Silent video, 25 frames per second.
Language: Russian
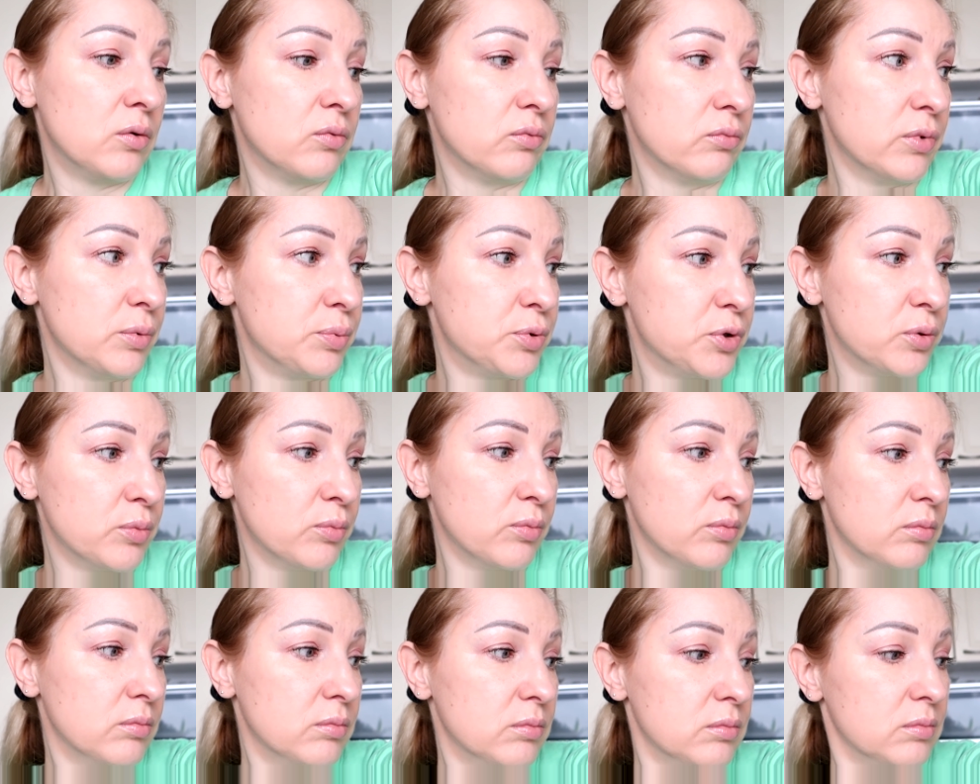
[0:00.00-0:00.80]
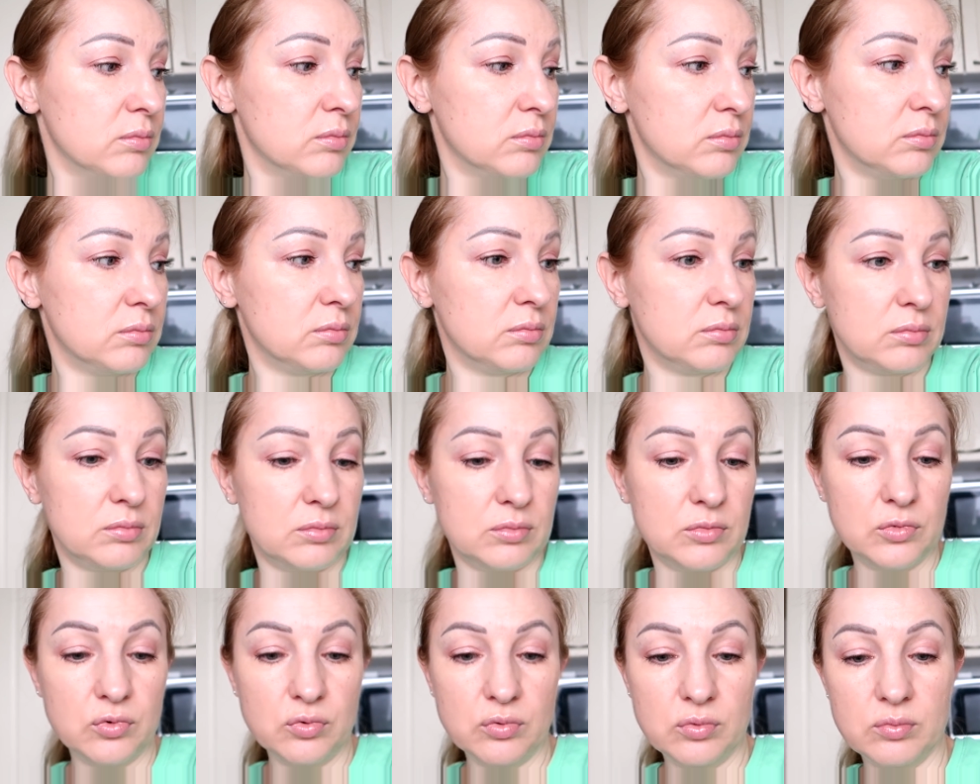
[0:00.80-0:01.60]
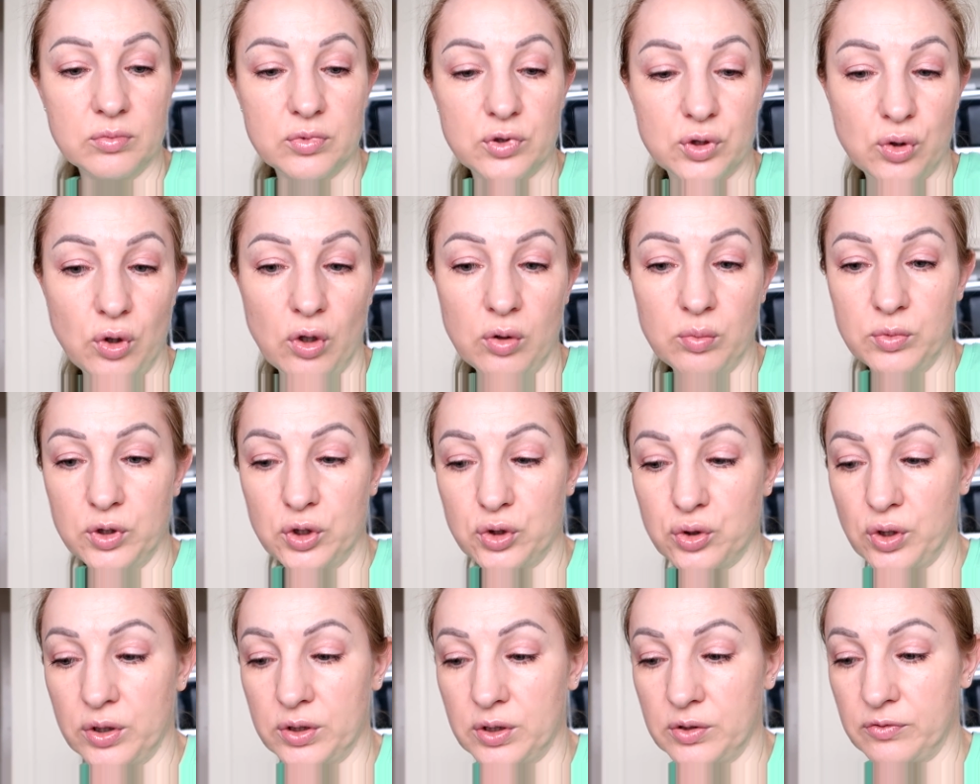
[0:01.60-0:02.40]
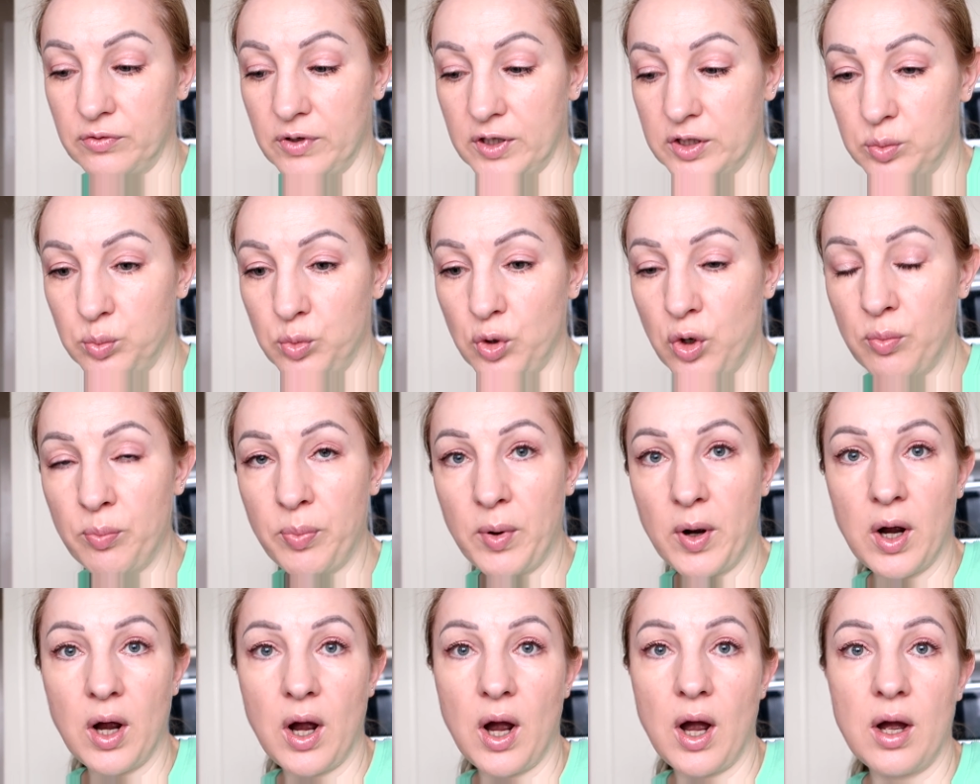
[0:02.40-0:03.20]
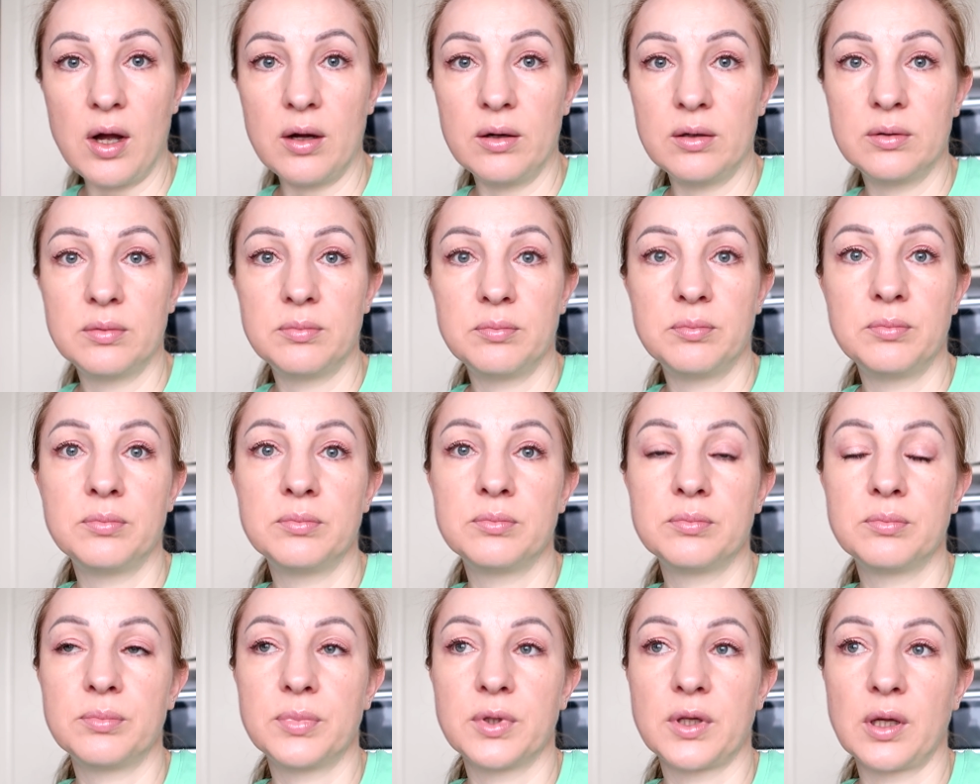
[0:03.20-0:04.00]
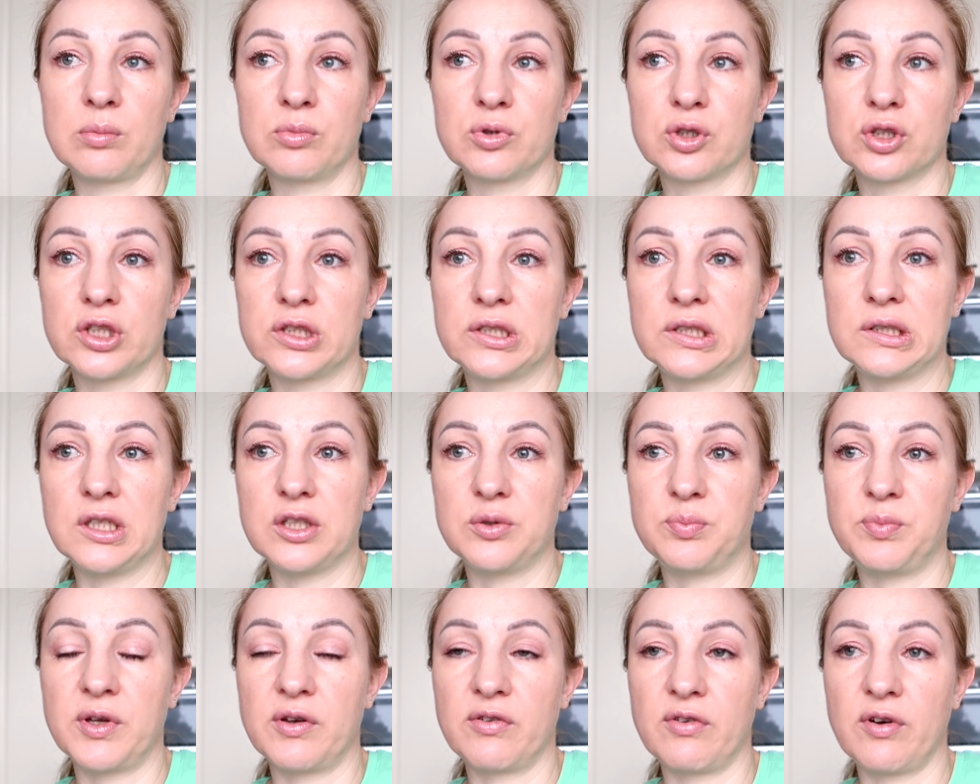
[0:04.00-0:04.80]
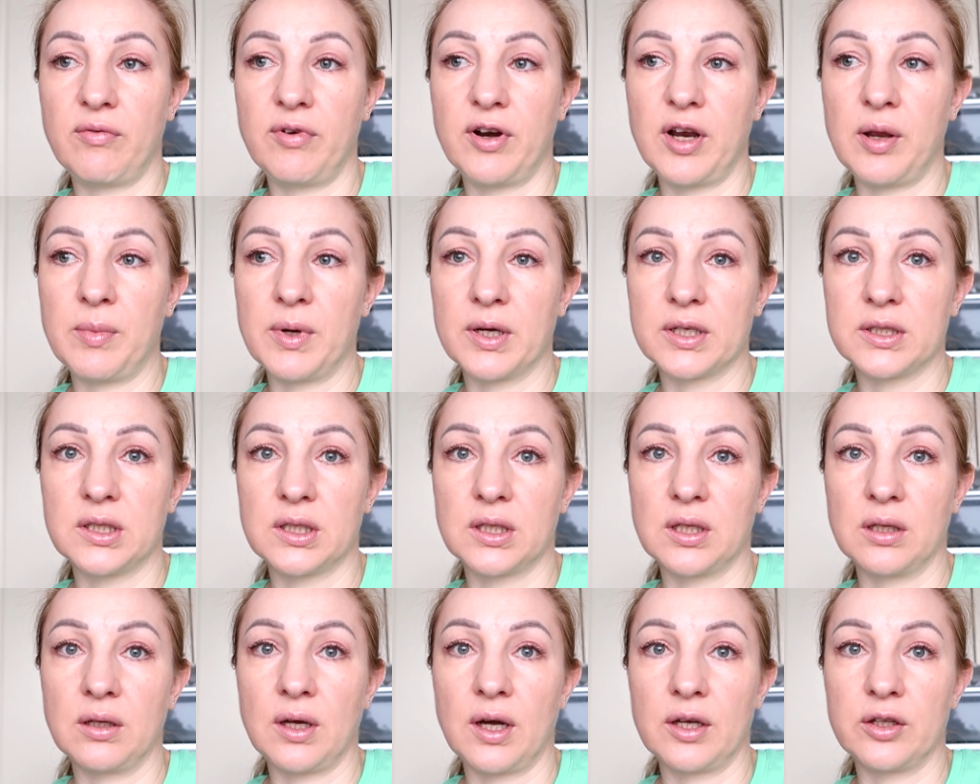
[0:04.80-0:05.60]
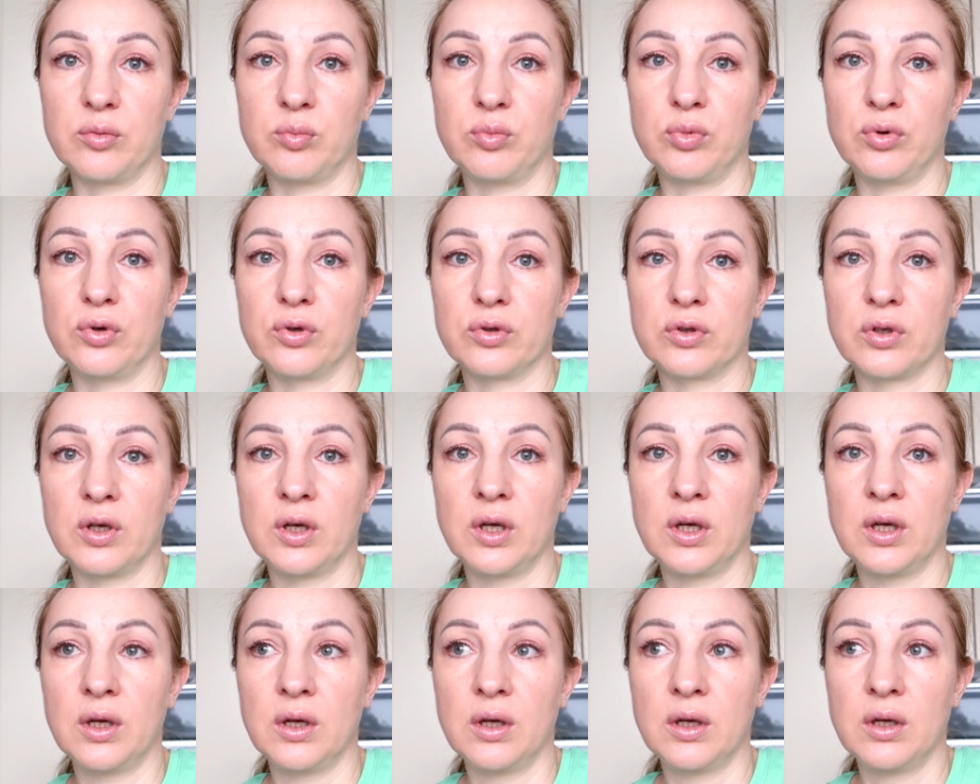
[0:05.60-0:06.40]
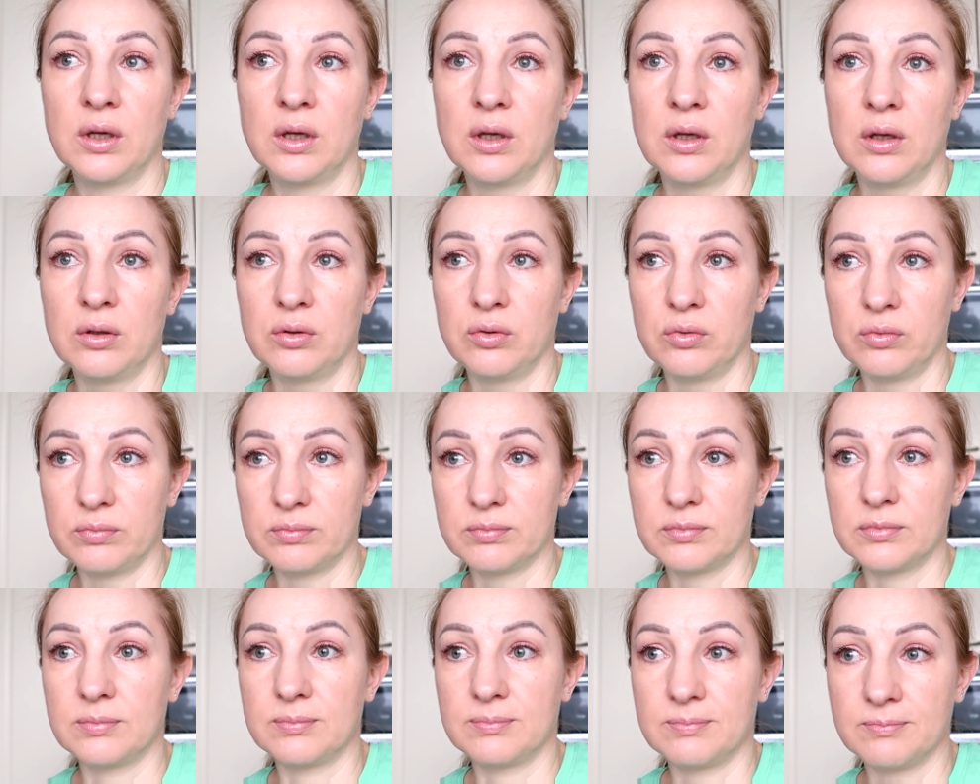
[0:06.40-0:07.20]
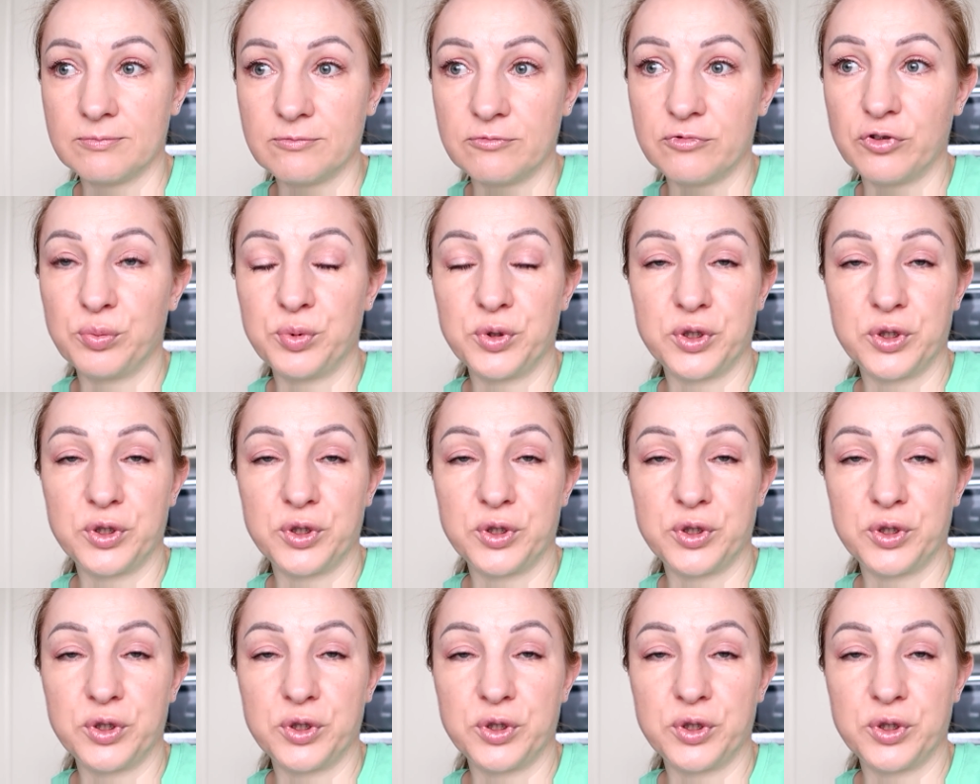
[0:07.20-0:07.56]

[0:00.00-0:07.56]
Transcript: В общем, ну, стол мы еще этот возьмем пока, потому что сидеть первое время где-то надо будет. В